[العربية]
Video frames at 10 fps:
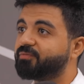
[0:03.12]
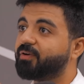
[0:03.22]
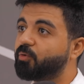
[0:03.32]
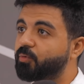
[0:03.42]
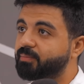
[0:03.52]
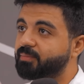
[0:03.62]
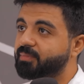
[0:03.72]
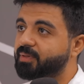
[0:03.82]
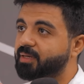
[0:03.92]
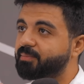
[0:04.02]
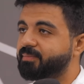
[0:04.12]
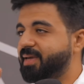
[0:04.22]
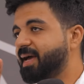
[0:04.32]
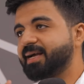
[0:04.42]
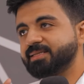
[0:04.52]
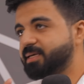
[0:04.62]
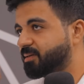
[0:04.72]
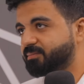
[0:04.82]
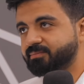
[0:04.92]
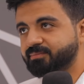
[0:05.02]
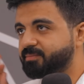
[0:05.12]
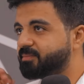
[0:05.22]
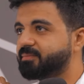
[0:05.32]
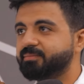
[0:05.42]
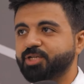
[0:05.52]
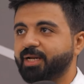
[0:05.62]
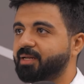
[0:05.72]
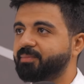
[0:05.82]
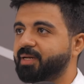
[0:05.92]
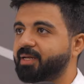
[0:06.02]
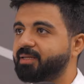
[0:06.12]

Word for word: لاطفالهم مياه غازيه بشكل كبير